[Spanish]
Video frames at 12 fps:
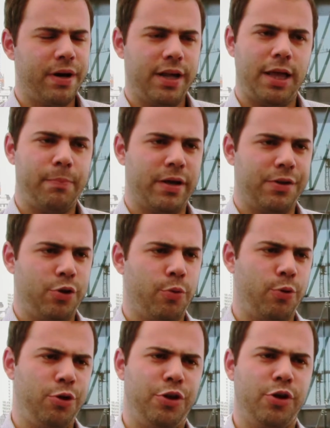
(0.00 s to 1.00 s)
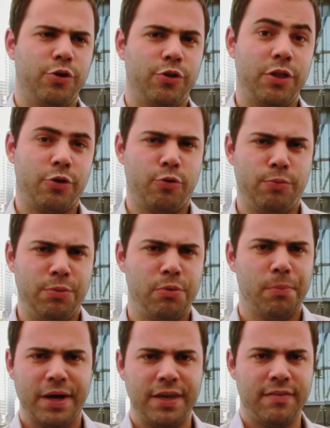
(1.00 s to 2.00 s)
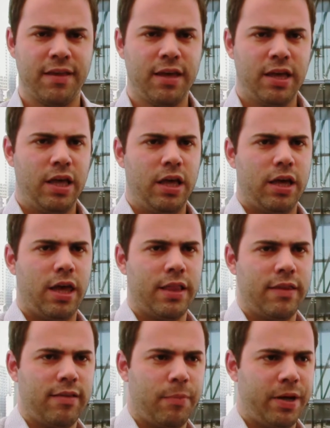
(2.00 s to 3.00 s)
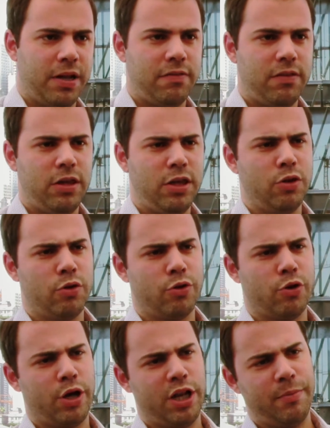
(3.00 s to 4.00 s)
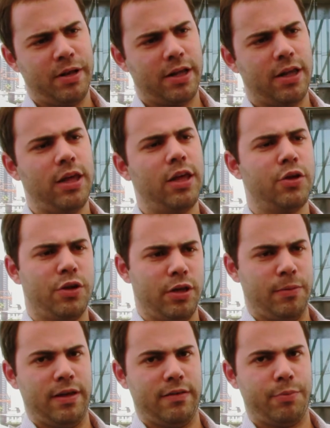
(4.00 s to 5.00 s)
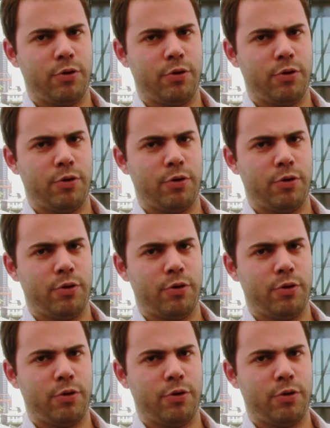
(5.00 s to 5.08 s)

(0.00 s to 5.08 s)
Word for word: hay partidos políticos dentro de un mismo país que han desaparecido, otros que han emergido y demás. Por